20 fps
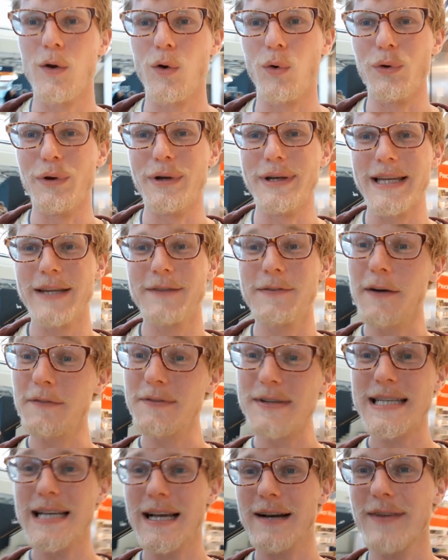Und ich war
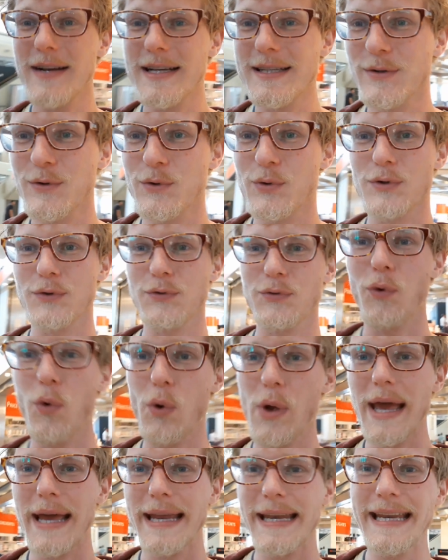witzigerweise kurz
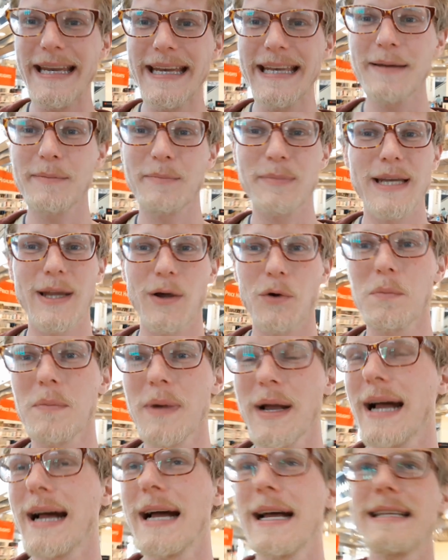vorher in Indien, bin da
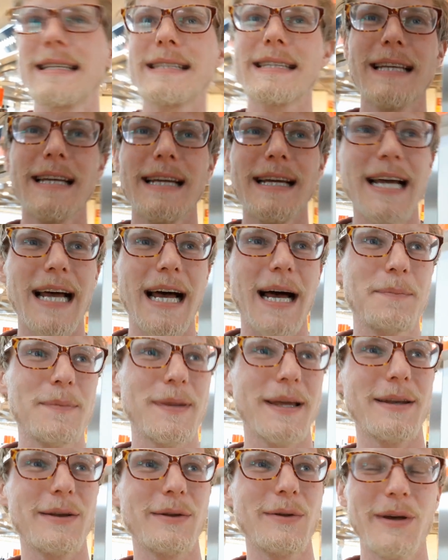rumgereist, habe
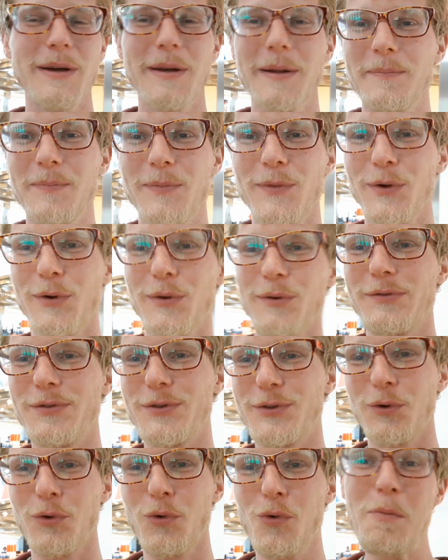dann ähm, irgendwie
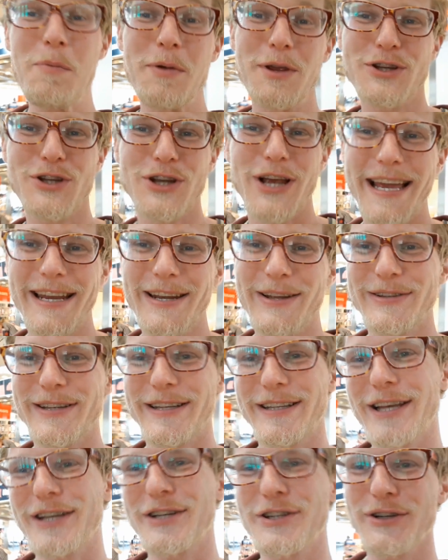so einen Rupi-Schein aus
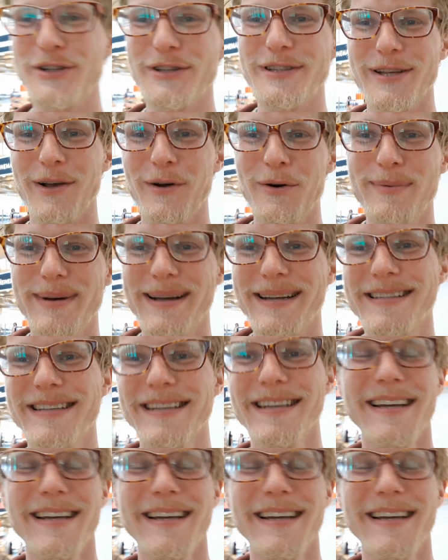der Tasche gezaubert.